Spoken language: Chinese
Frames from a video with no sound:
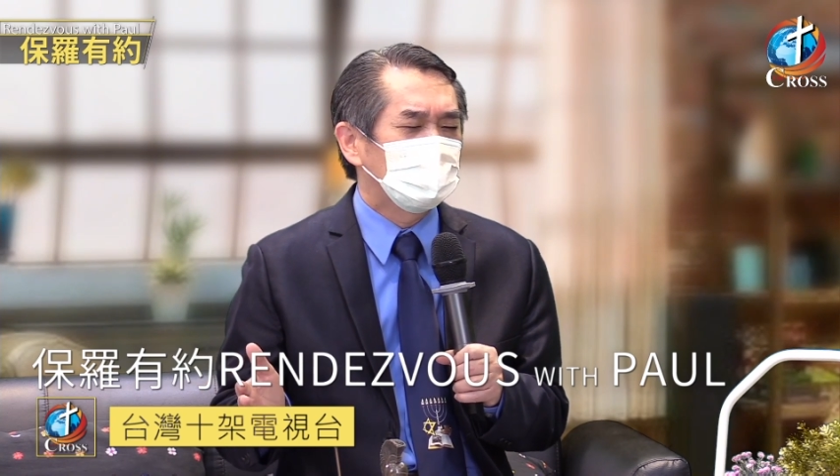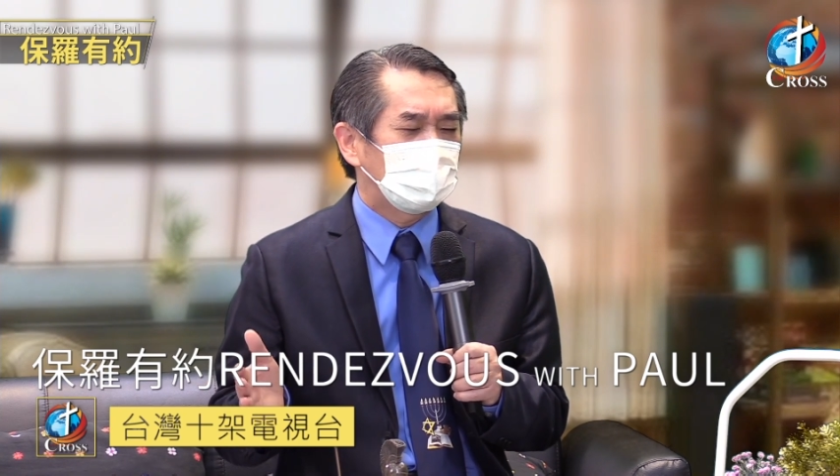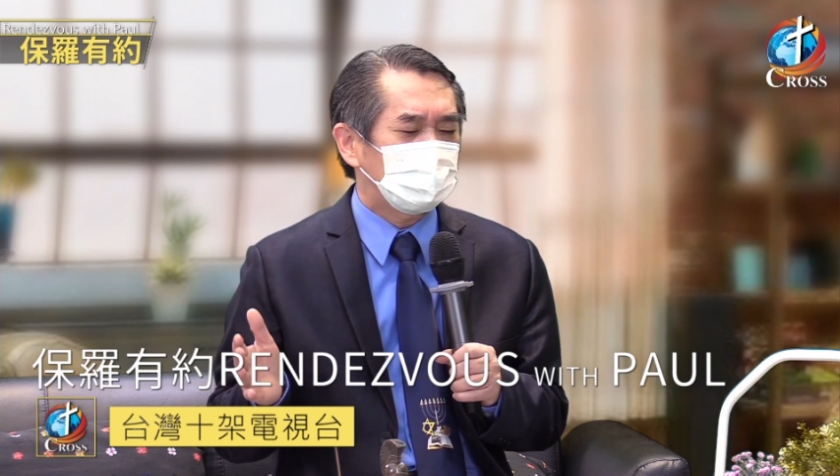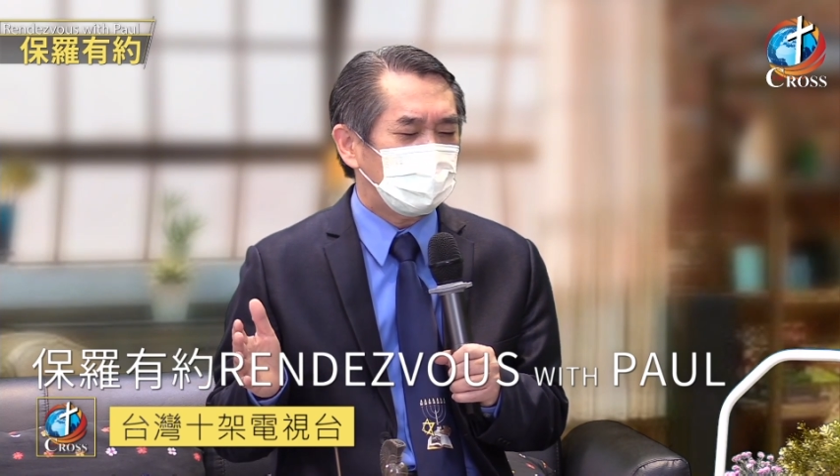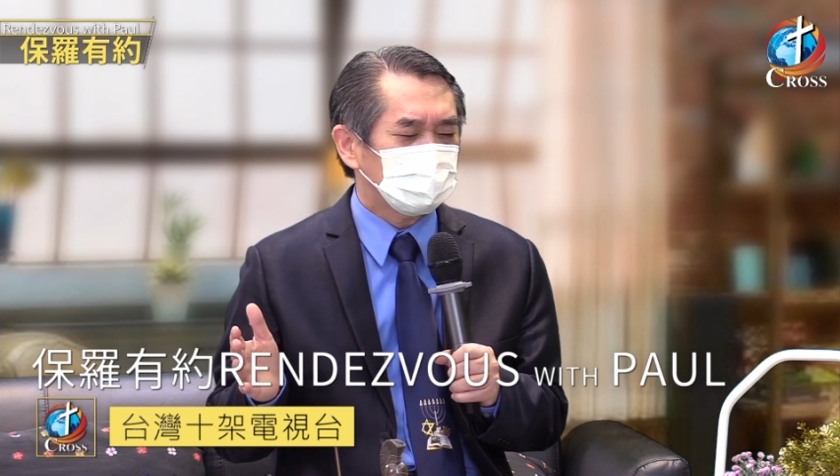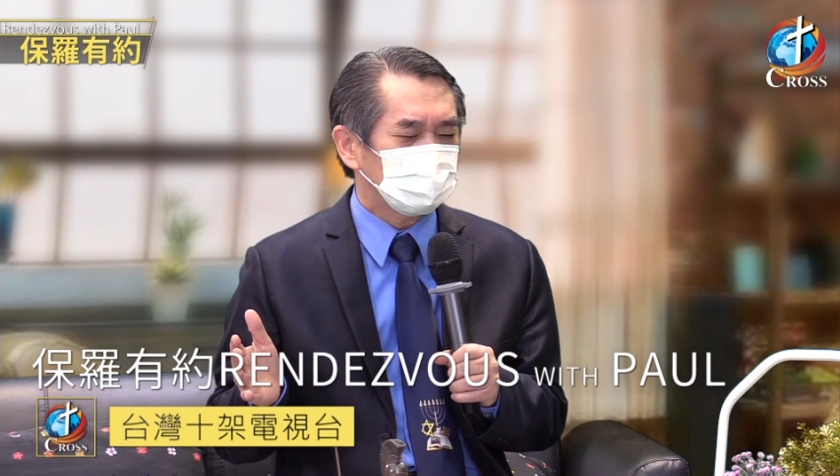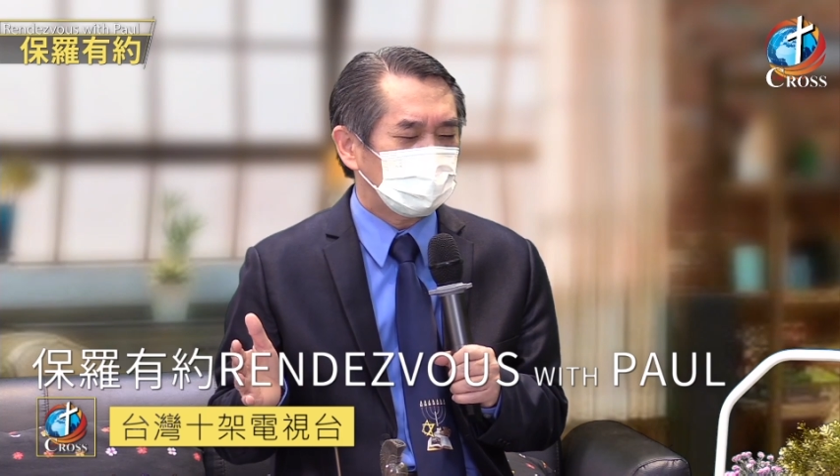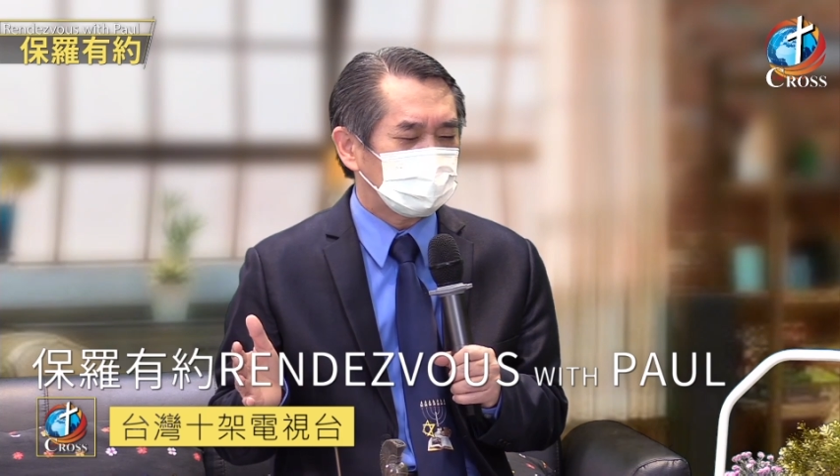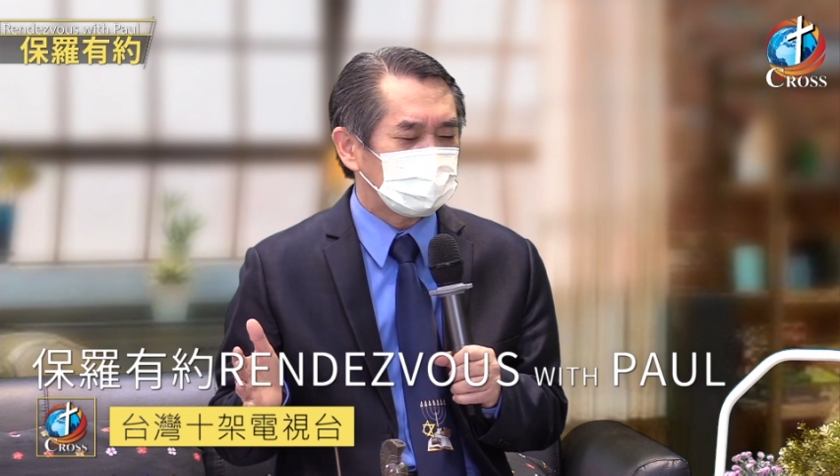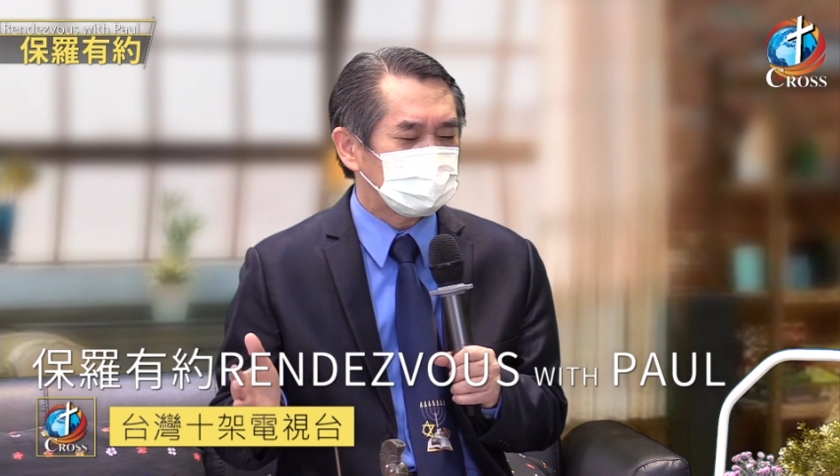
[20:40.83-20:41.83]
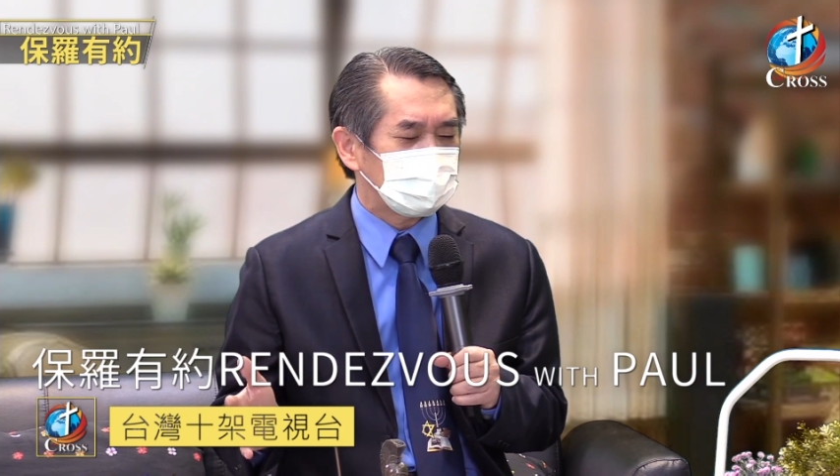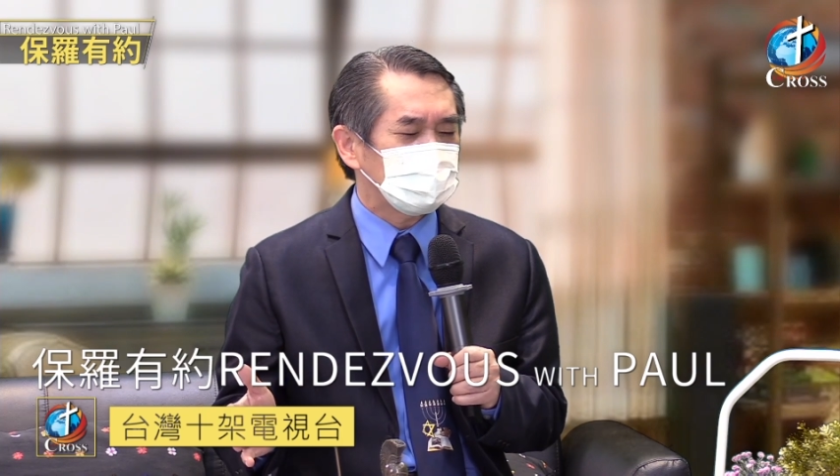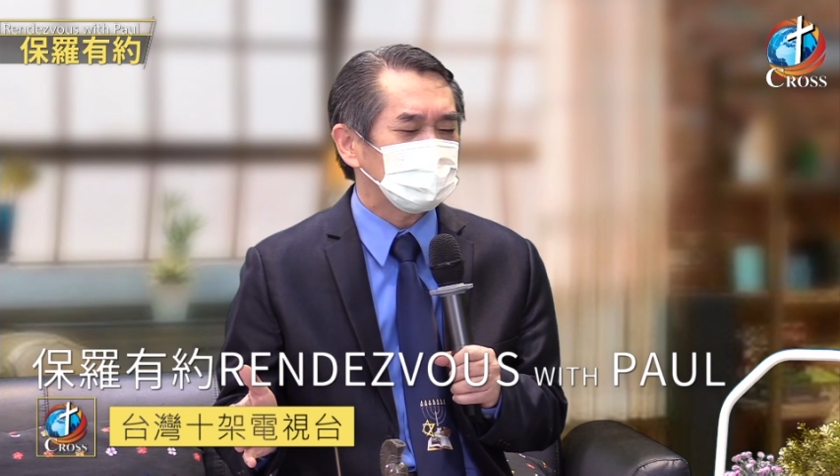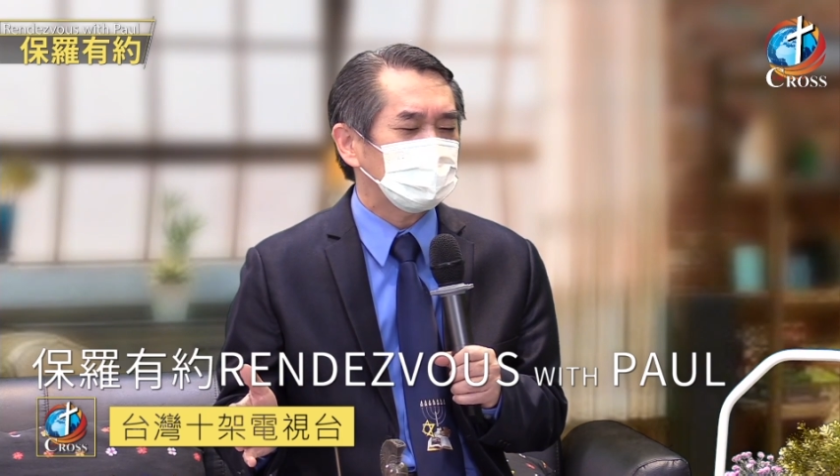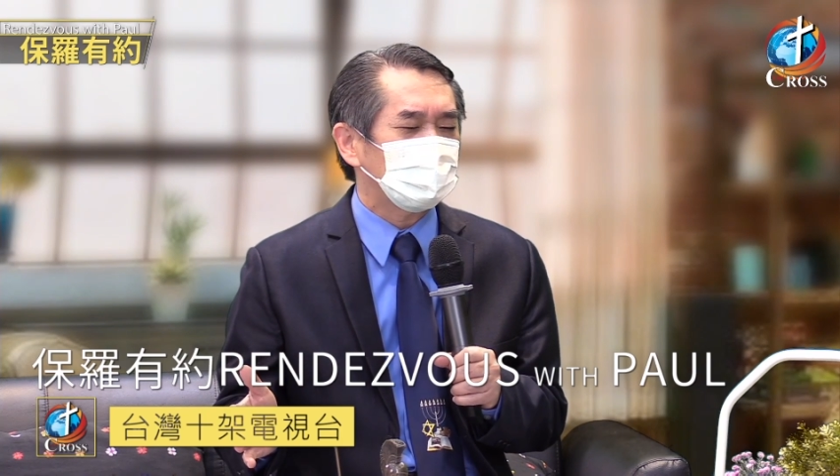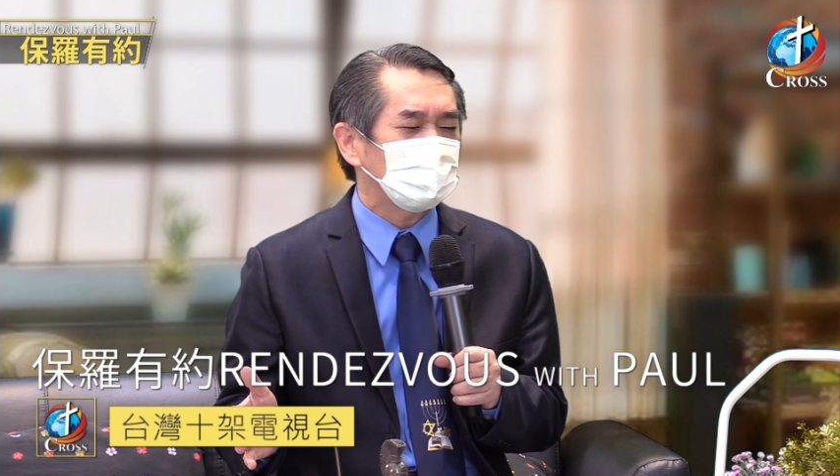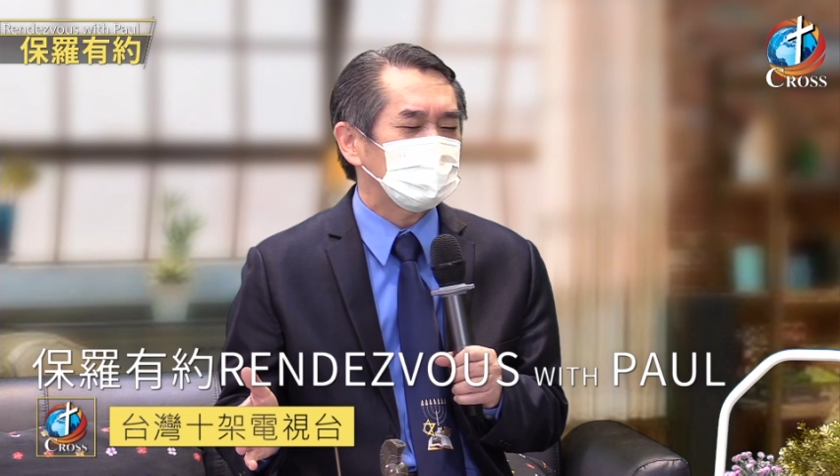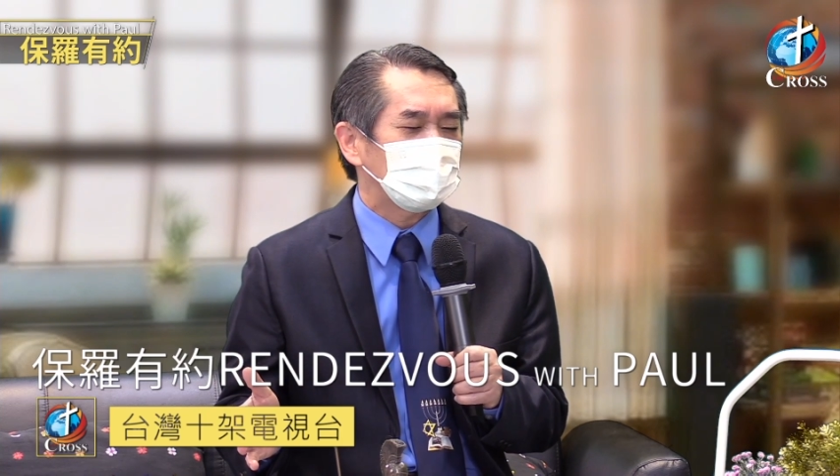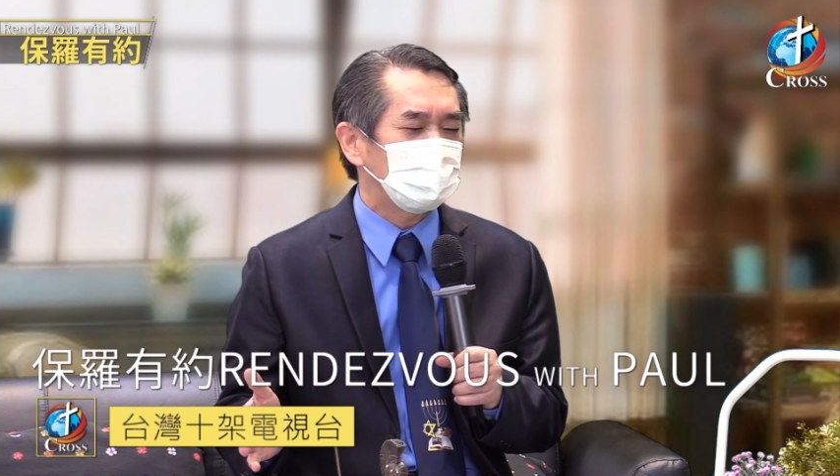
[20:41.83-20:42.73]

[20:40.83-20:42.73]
啊，帮助他在签证的过程